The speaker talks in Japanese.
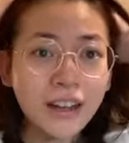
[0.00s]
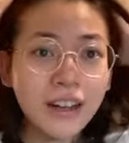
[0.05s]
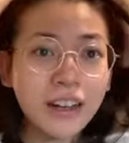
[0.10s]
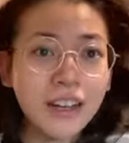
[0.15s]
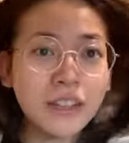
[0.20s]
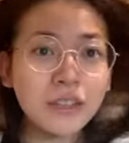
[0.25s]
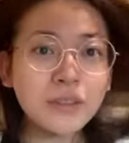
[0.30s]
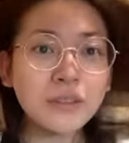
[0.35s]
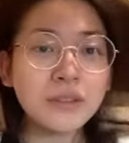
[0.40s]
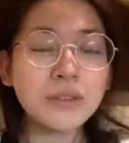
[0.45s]

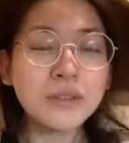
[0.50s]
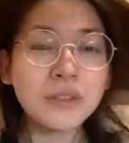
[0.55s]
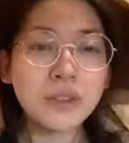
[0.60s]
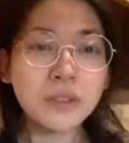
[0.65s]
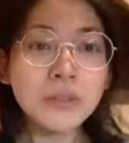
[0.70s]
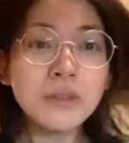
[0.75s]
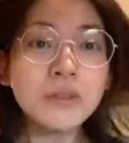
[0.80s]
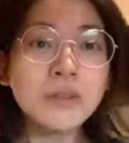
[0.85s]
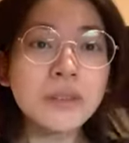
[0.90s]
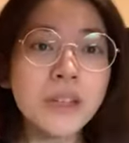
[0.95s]
え事って
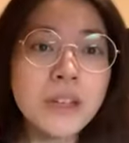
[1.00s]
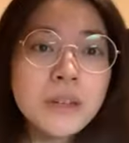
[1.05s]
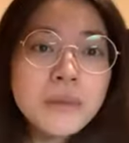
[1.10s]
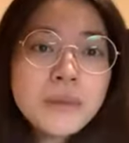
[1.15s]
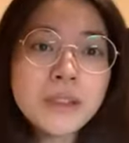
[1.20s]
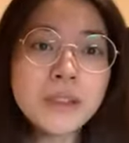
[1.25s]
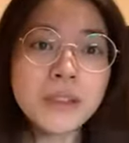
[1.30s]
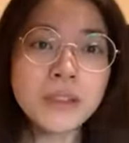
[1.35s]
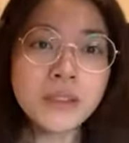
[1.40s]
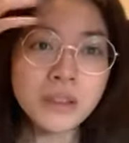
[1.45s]
よくない
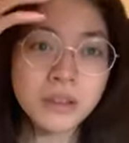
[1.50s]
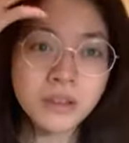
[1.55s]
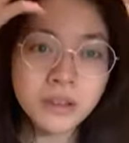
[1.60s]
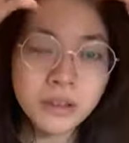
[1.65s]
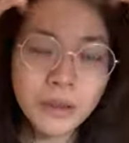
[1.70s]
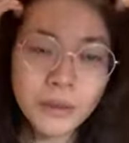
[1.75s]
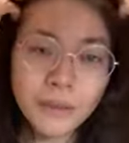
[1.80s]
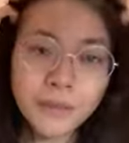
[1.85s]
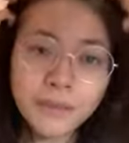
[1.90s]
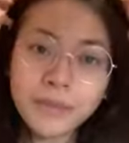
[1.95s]
みたいだ
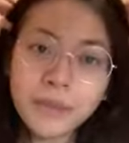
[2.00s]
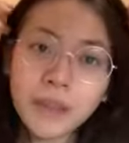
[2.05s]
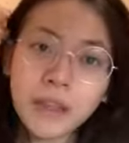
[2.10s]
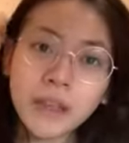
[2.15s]
ね